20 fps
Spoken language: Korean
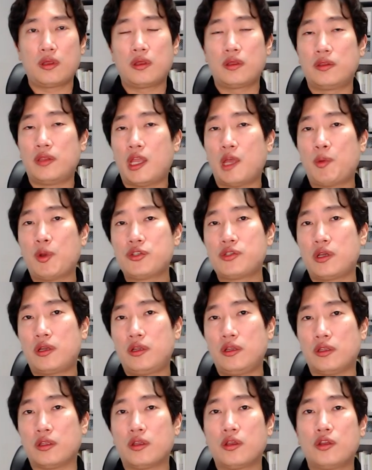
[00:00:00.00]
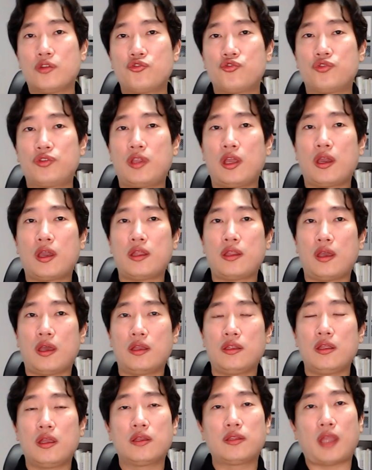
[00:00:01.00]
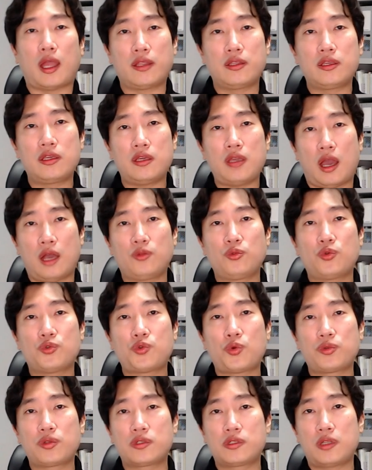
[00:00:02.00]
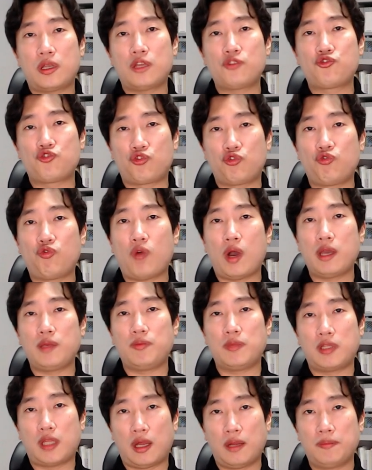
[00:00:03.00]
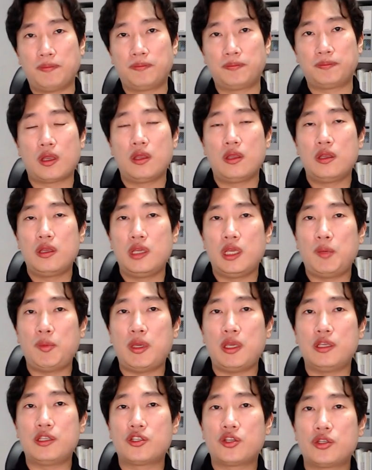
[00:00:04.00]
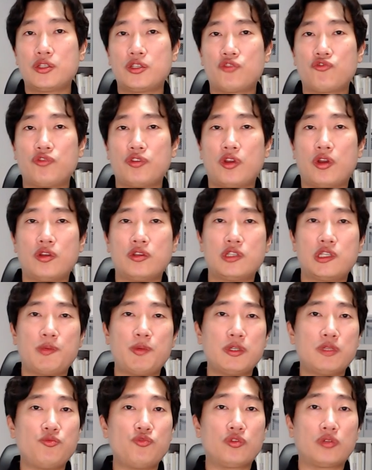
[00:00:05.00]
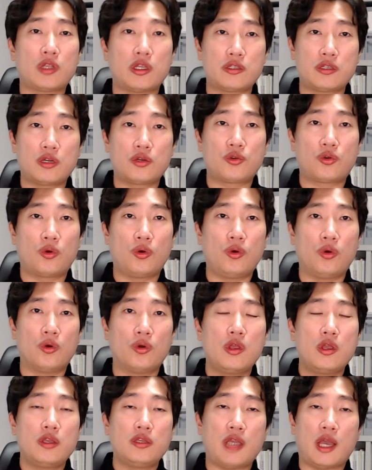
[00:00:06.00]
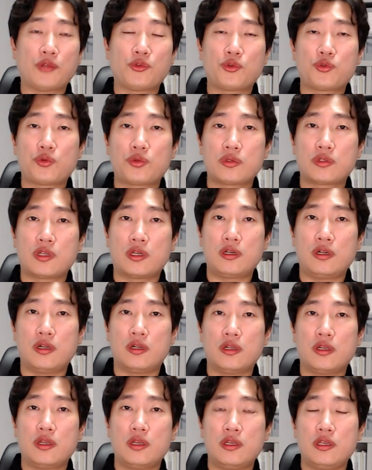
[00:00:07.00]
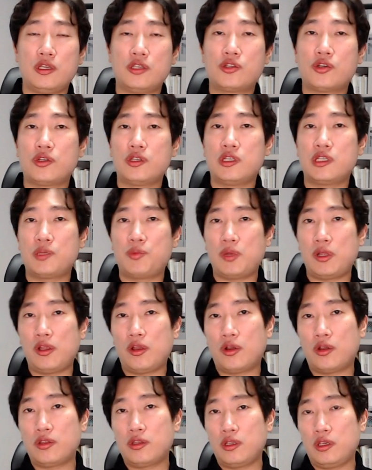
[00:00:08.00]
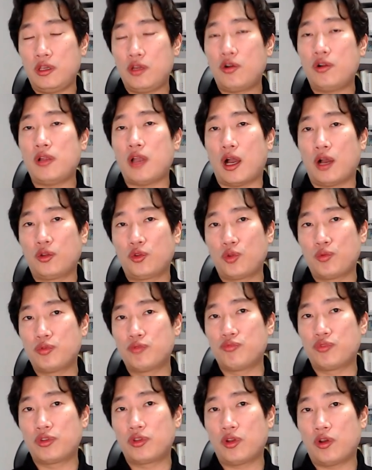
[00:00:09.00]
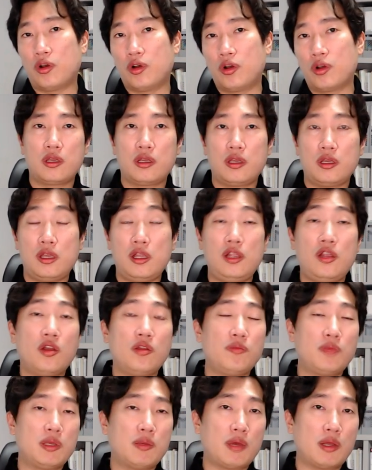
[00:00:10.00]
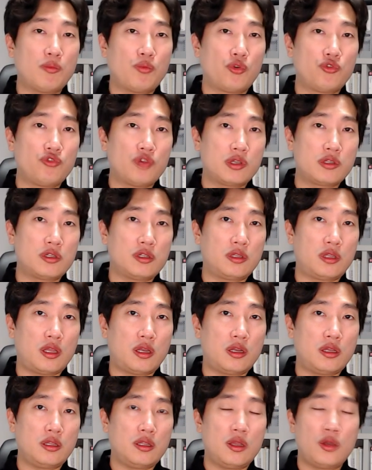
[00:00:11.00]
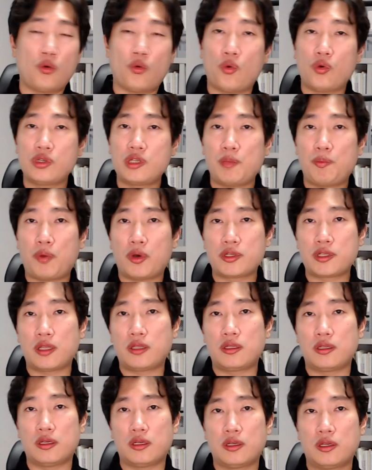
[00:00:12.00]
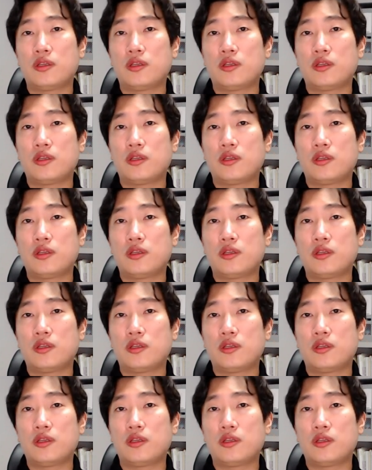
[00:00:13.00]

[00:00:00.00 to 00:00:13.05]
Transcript: 네 번째는 주택에 대한 단기 양도소득세 중과입니다. 이미 2019년 12.16 대책으로 양도소득세를 2021년 1월 양도분부터 1년 미만 보유했을 때는 50%,